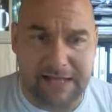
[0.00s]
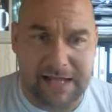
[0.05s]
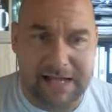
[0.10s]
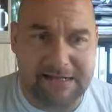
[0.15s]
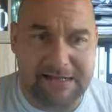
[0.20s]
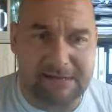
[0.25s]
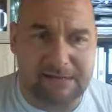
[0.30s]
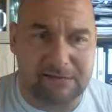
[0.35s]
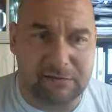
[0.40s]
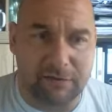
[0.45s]

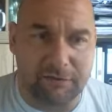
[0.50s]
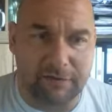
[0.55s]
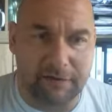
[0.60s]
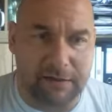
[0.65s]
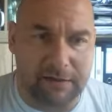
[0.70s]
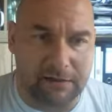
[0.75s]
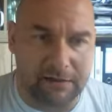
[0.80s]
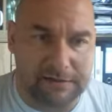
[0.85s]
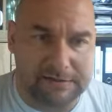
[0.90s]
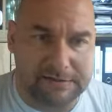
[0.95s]
hält so viel
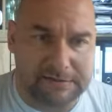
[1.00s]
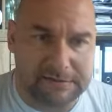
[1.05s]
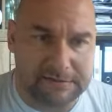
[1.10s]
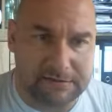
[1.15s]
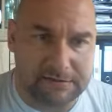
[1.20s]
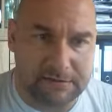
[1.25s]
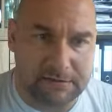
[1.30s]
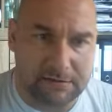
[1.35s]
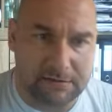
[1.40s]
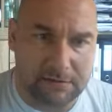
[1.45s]
aus.
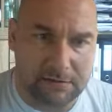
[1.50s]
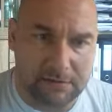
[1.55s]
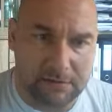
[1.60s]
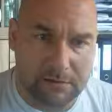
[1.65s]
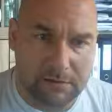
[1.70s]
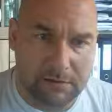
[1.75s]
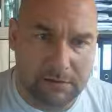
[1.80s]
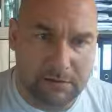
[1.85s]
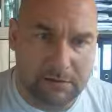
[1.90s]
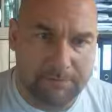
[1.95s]

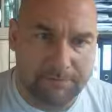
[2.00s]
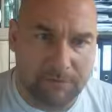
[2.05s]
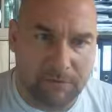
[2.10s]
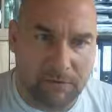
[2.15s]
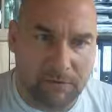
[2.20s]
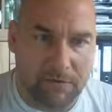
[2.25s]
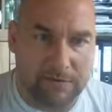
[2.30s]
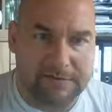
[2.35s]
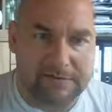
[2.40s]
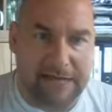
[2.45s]

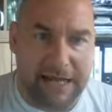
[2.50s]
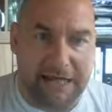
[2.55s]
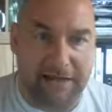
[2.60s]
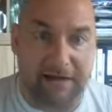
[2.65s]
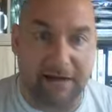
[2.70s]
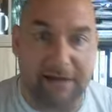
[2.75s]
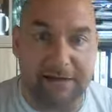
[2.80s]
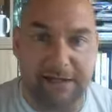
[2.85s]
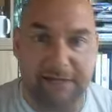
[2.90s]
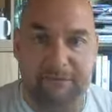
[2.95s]
Und zeigt
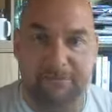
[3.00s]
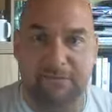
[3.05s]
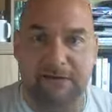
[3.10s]
gerade eben,